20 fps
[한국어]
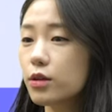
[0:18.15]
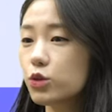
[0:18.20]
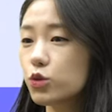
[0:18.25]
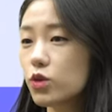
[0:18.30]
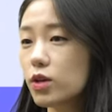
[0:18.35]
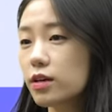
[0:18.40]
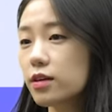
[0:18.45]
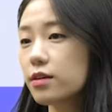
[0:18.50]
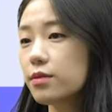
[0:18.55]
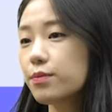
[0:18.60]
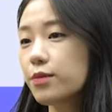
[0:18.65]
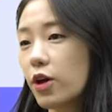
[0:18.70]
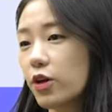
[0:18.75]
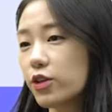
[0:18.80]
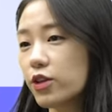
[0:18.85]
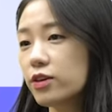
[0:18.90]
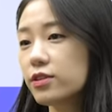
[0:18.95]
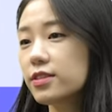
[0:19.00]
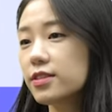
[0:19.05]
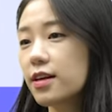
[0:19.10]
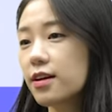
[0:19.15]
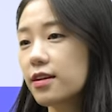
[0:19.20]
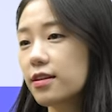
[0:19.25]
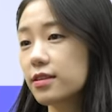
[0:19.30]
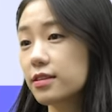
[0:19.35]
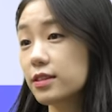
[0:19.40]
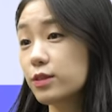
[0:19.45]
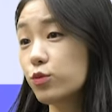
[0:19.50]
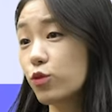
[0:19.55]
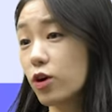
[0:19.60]
최근 몇 년
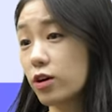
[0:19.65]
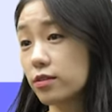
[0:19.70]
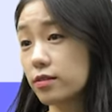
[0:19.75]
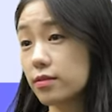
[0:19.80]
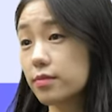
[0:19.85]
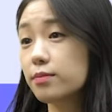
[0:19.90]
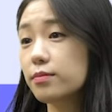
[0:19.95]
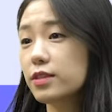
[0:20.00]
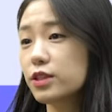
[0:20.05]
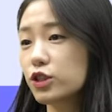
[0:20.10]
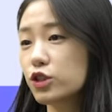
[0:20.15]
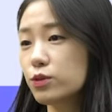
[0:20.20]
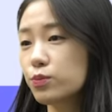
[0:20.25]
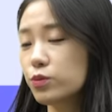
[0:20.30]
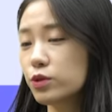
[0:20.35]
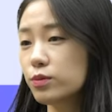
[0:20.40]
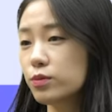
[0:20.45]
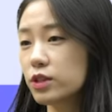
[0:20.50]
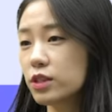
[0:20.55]
사이 음원, 미술품